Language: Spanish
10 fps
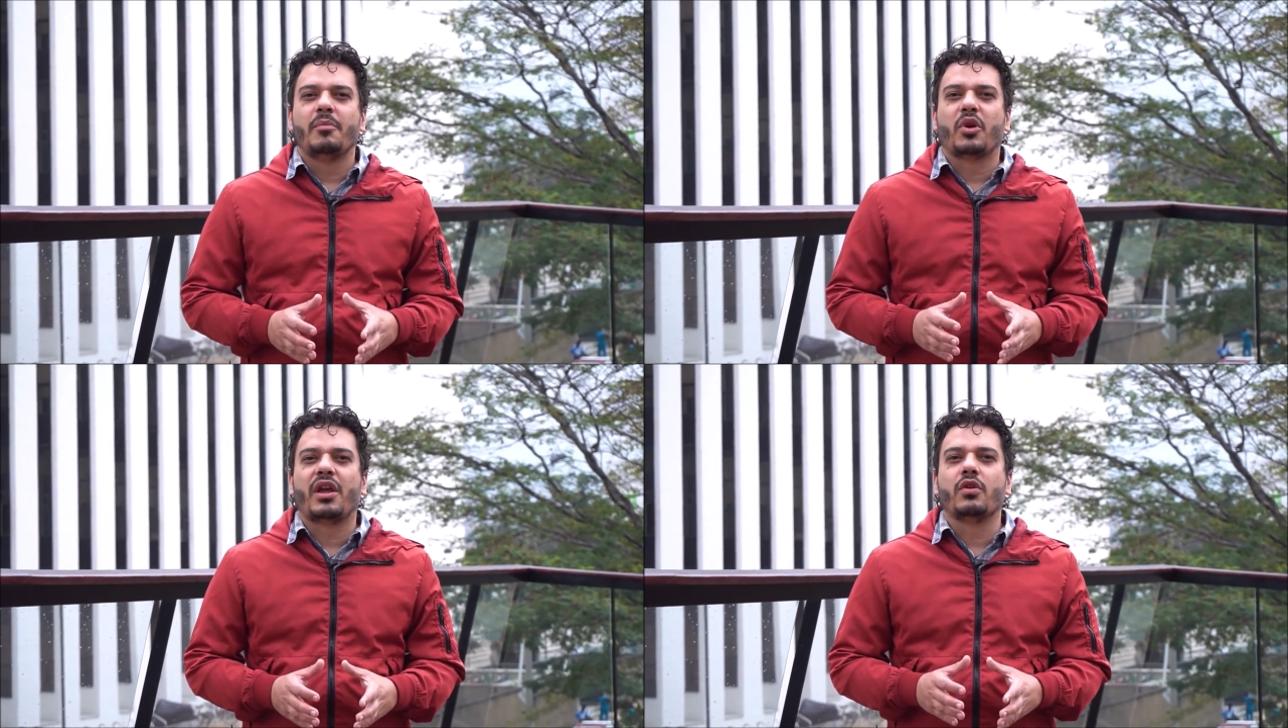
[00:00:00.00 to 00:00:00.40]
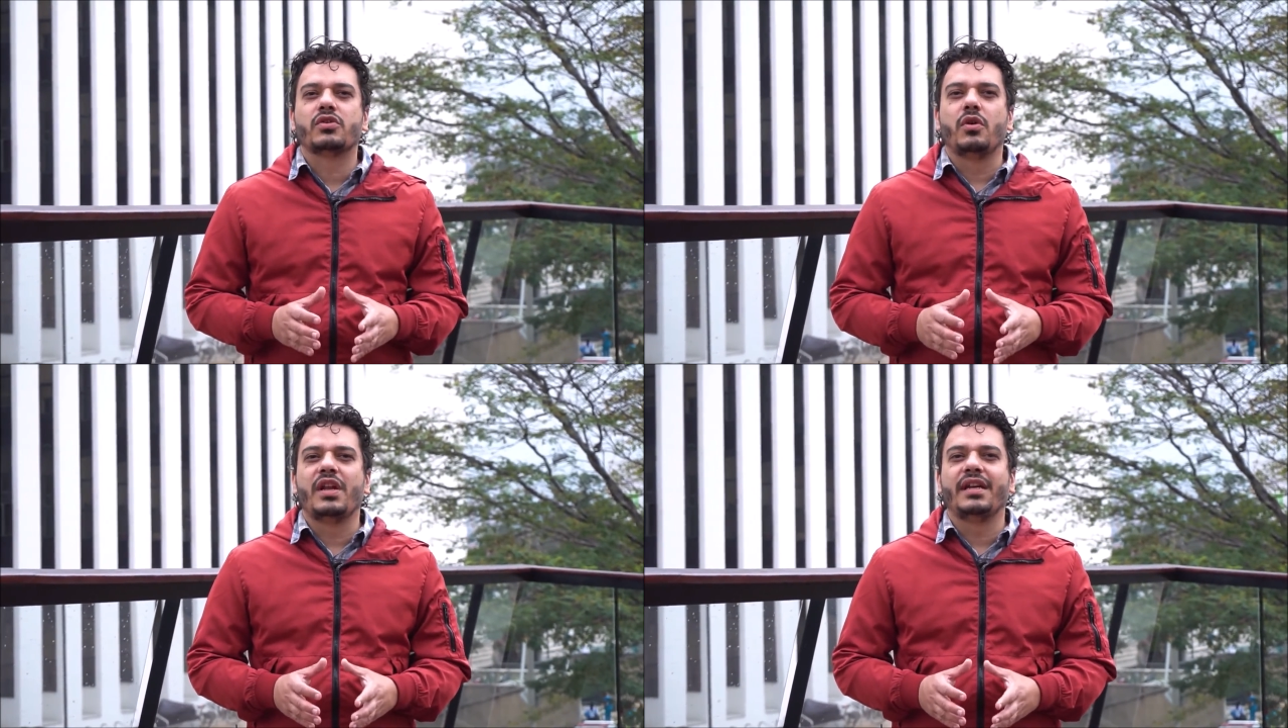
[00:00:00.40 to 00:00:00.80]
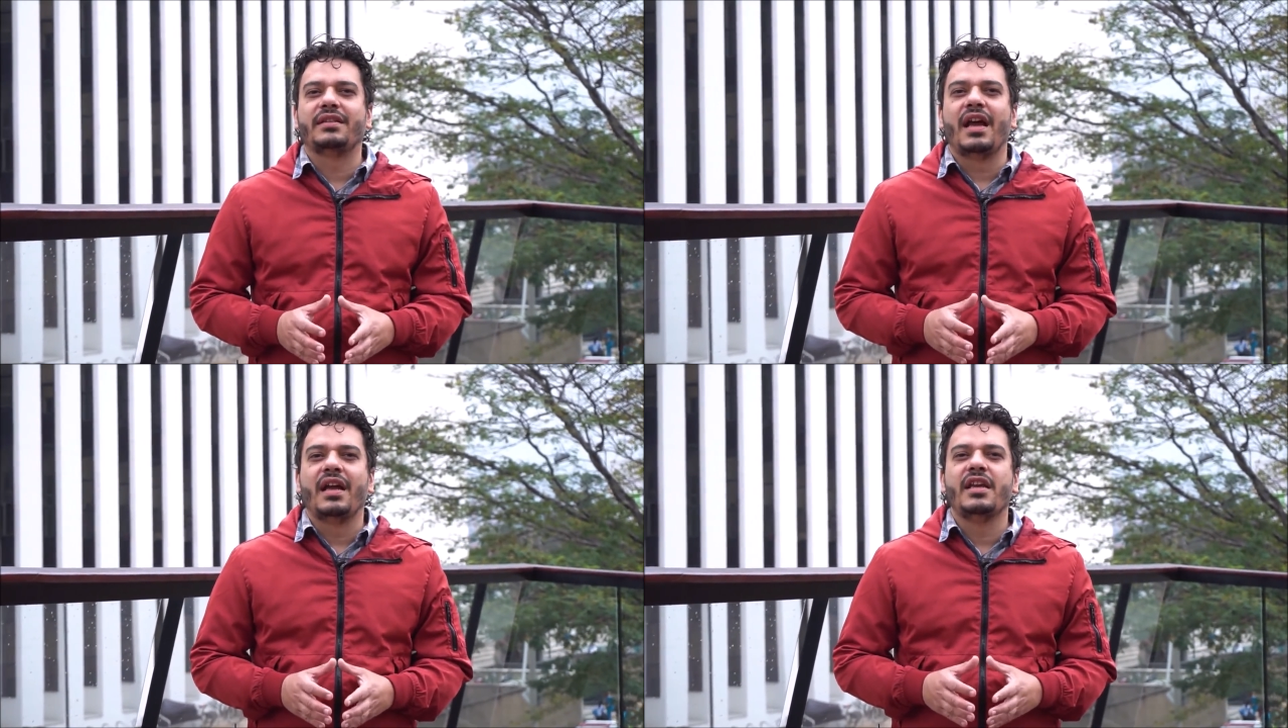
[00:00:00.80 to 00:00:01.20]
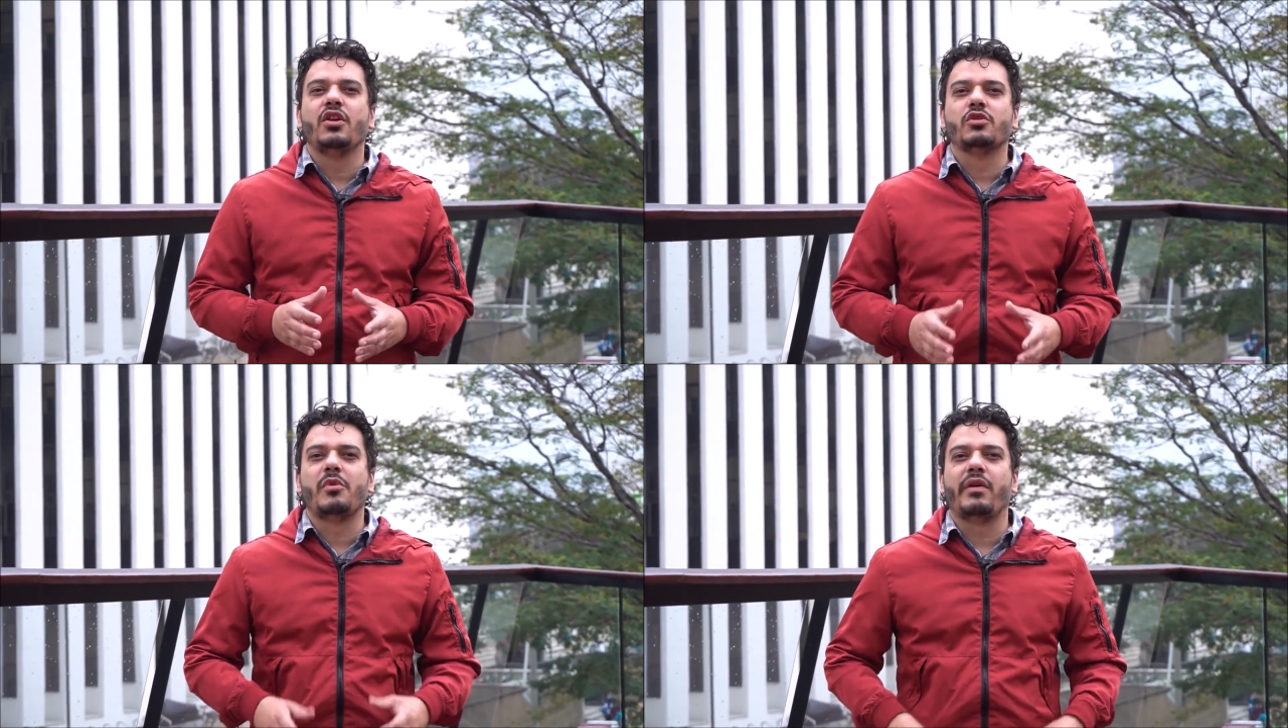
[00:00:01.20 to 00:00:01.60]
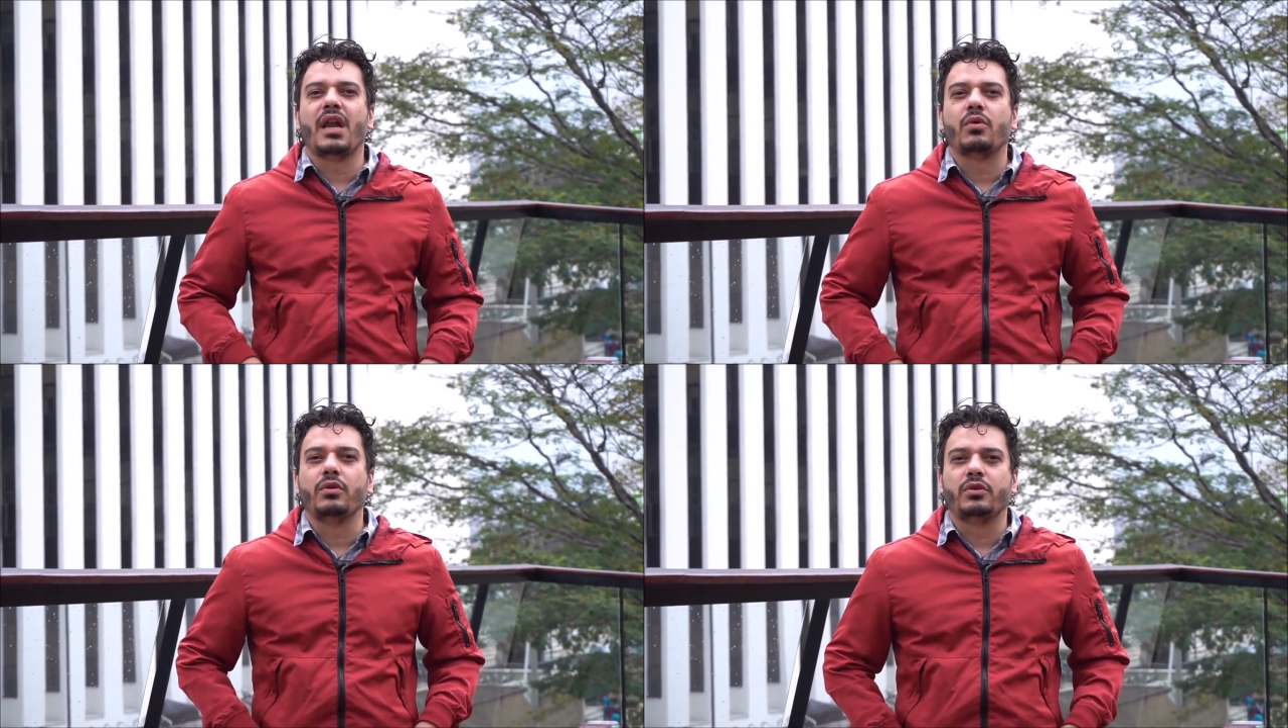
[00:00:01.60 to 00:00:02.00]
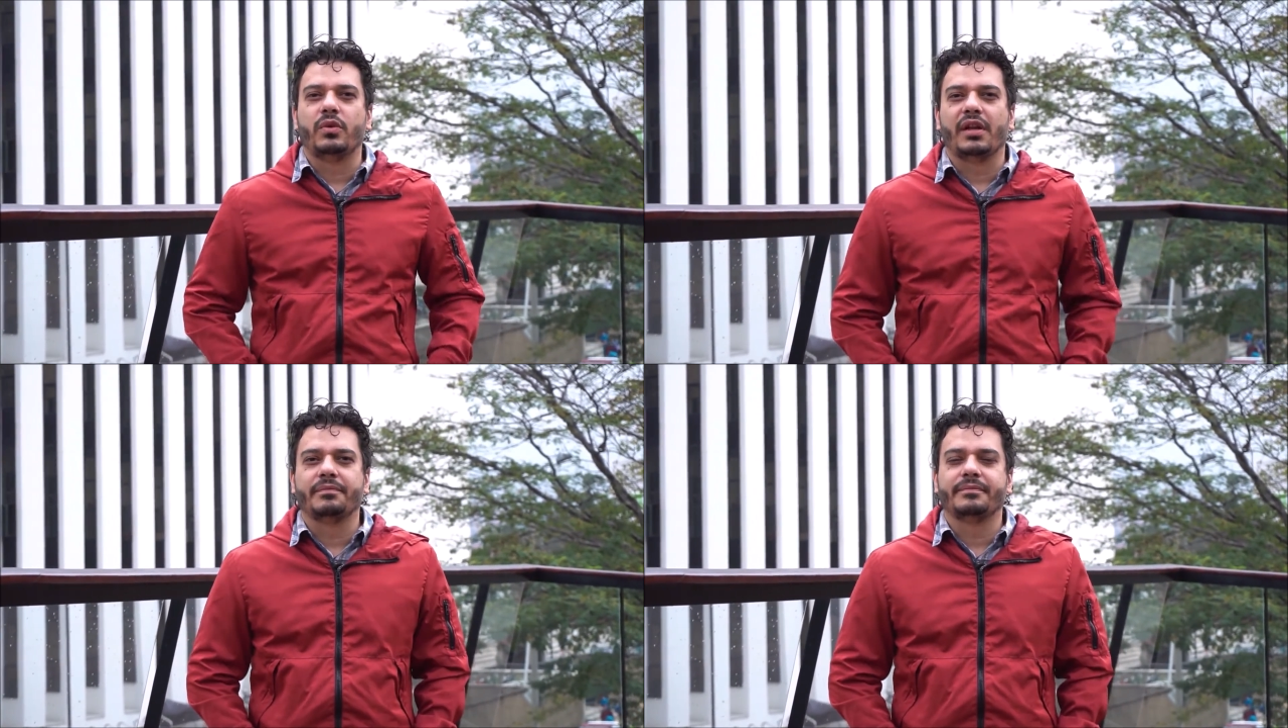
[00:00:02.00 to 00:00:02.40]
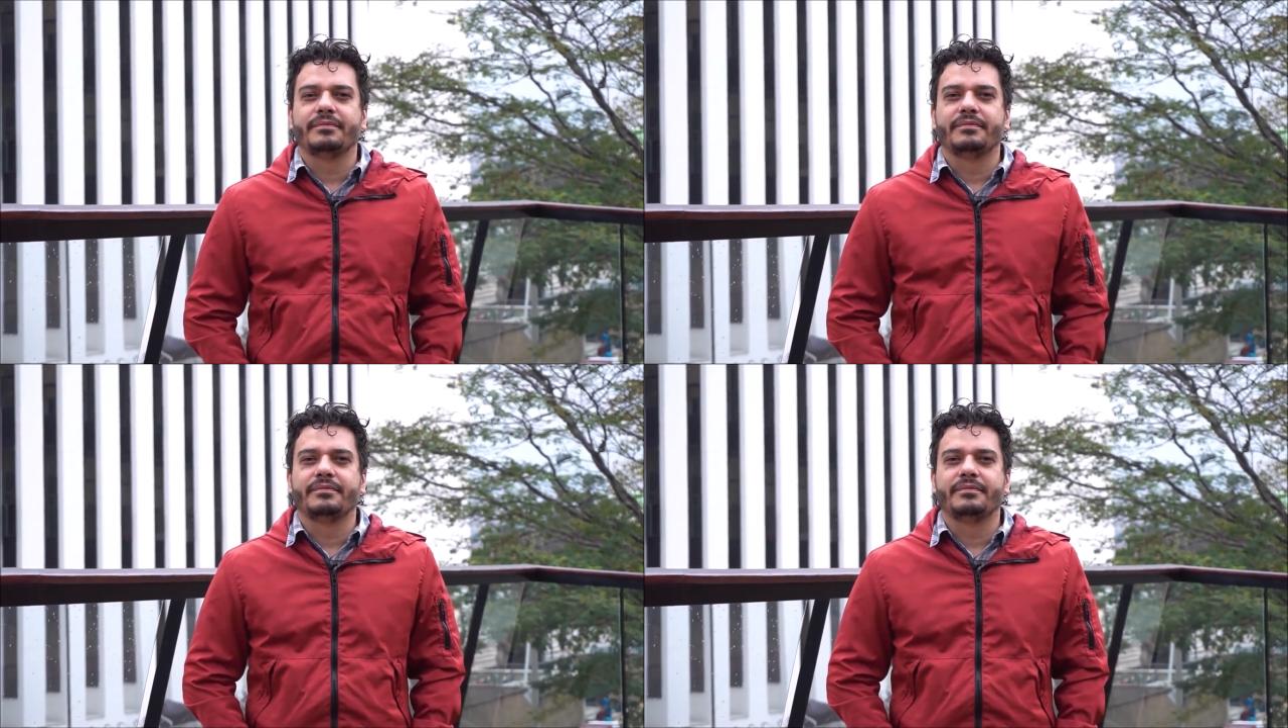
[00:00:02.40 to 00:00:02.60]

porque nos conecta y nos mueve la cultura.